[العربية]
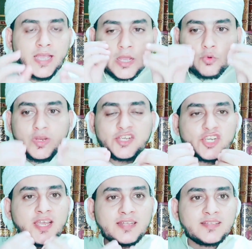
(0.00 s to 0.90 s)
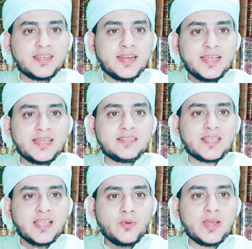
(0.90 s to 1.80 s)
هؤلاء شياطين
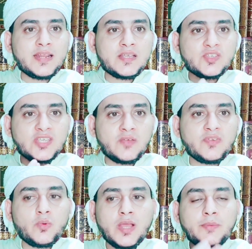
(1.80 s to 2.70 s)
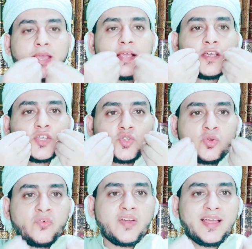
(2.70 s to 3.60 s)
الإنس خوارج السلفية الوهابية
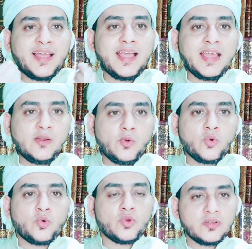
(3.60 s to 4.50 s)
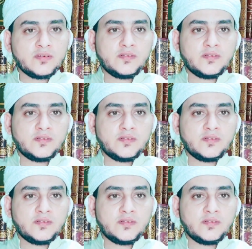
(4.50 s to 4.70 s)
سفهاء العقول